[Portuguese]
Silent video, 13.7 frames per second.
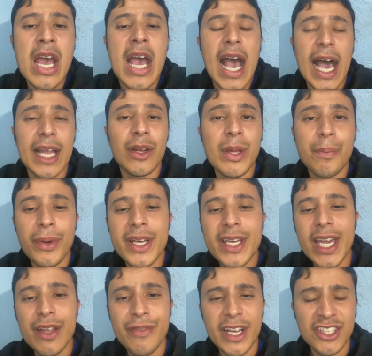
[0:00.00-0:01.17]
aleluia, porque
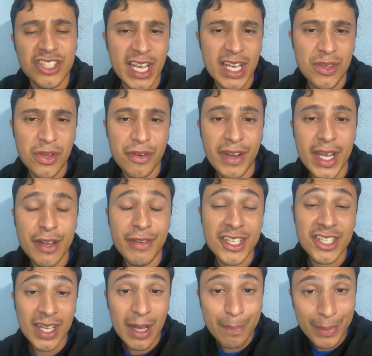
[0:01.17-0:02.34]
Ele vai te renovar, Ele vai
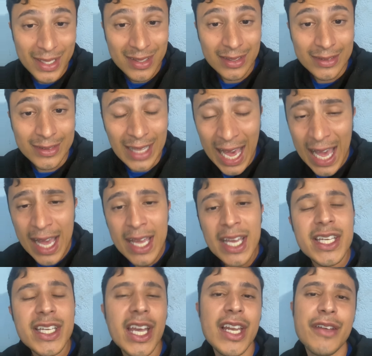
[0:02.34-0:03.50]
te capacitar
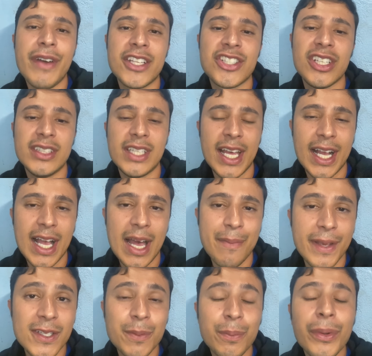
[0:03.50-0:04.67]
e ele vai te entregar a
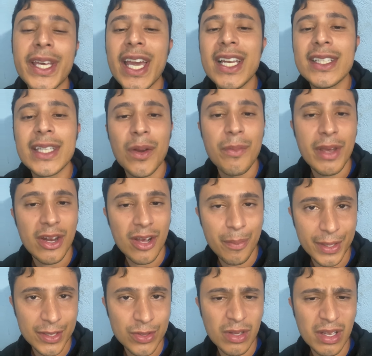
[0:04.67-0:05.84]
benção porque ele tem o melhor
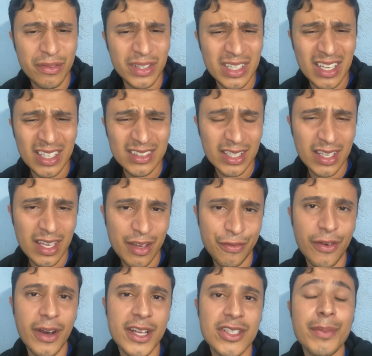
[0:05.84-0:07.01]
para sua vida. Eita que é
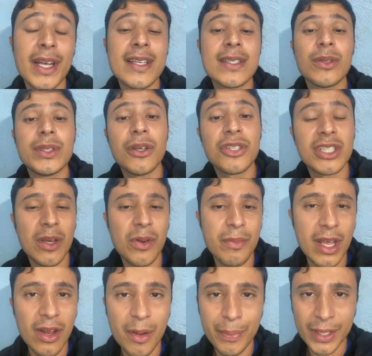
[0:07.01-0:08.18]
forte, Brasil, Deus tem o
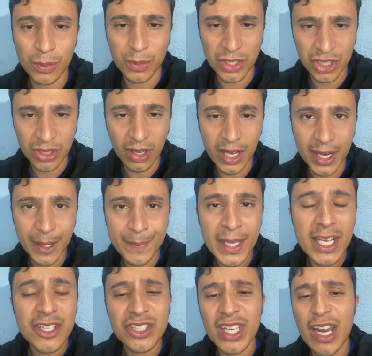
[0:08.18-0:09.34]
melhor para tua história.
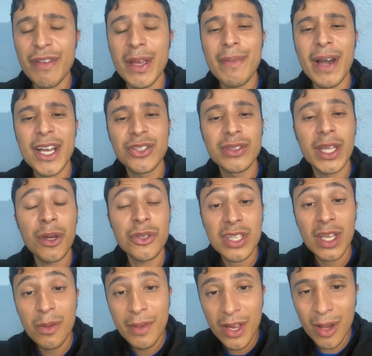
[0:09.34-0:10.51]
Escreve aí embaixo, Deus
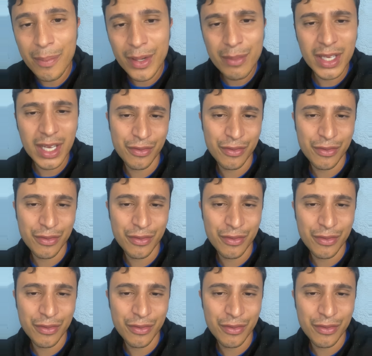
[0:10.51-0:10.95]
tem o melhor para minha